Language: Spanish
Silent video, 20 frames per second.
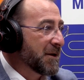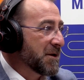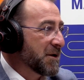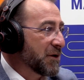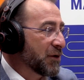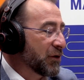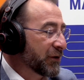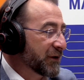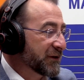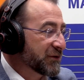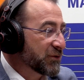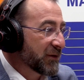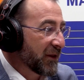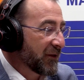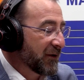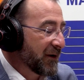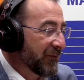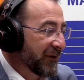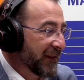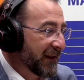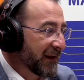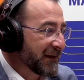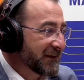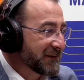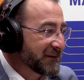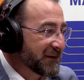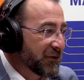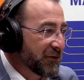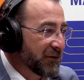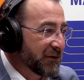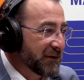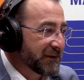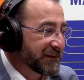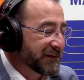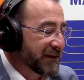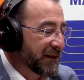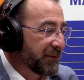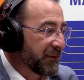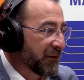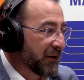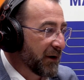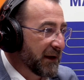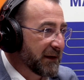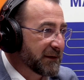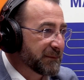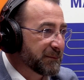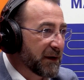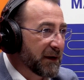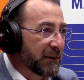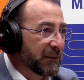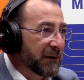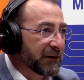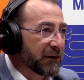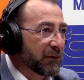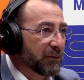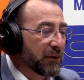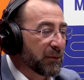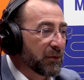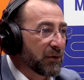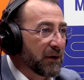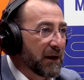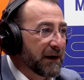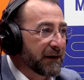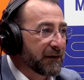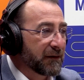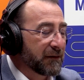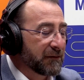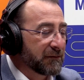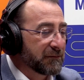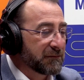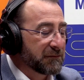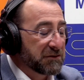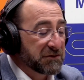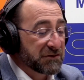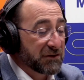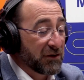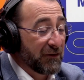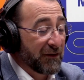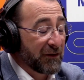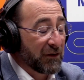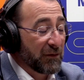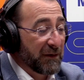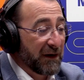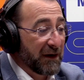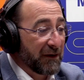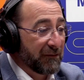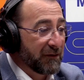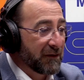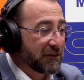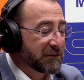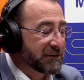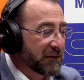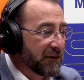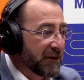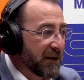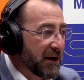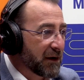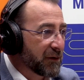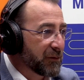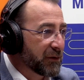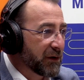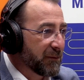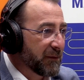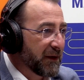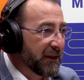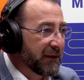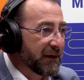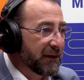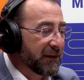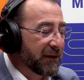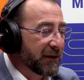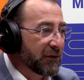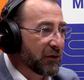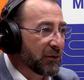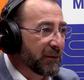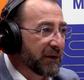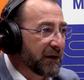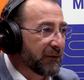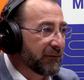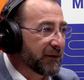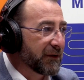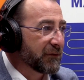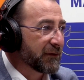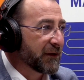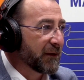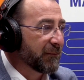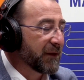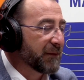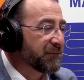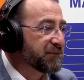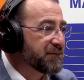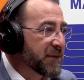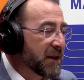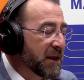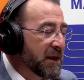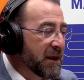Los resultados, la verdad, que han sido excepcionales para el Partido Popular, no solo de Colmenar Viejo, sino de la Comunidad de Madrid, en Colmenar Viejo también.